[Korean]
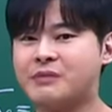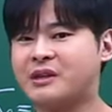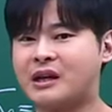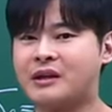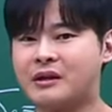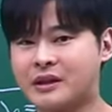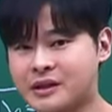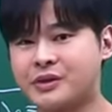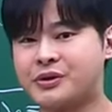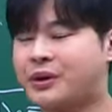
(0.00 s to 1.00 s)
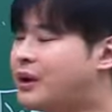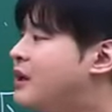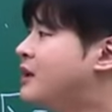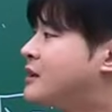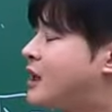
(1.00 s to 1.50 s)
됩니다. 아시겠죠?
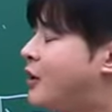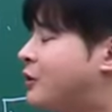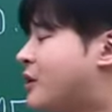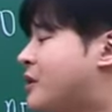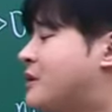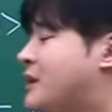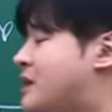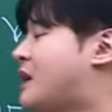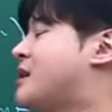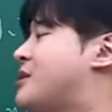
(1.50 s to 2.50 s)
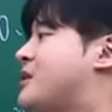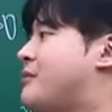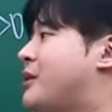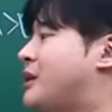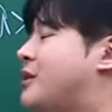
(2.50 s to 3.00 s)
자 어떤 예시가
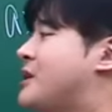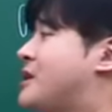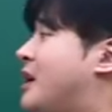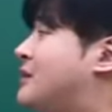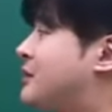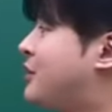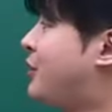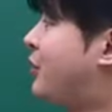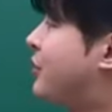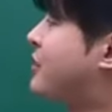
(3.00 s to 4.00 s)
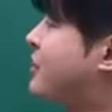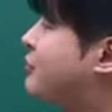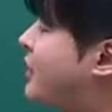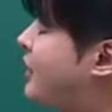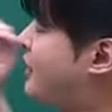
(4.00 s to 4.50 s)
있었냐면 이런 예시가 있었어 어떤
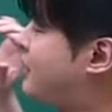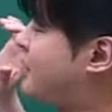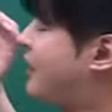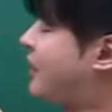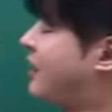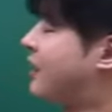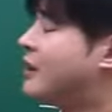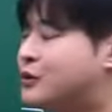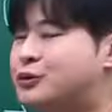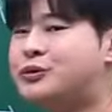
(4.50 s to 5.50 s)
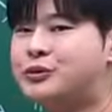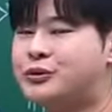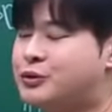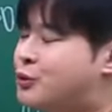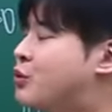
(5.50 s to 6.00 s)
친구가 이제
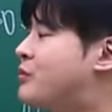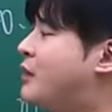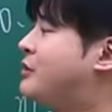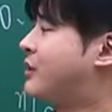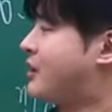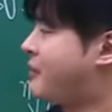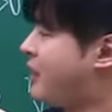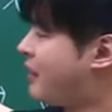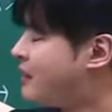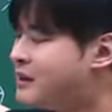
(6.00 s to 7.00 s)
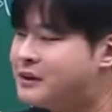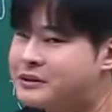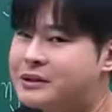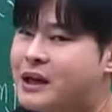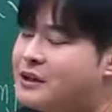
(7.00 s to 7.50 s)
수투 공부하고 있었나 봐
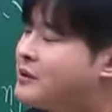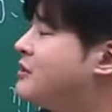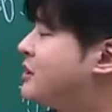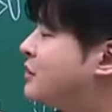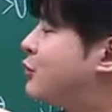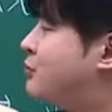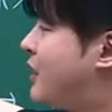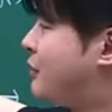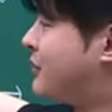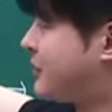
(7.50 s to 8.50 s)
극한의 성질을 공부하고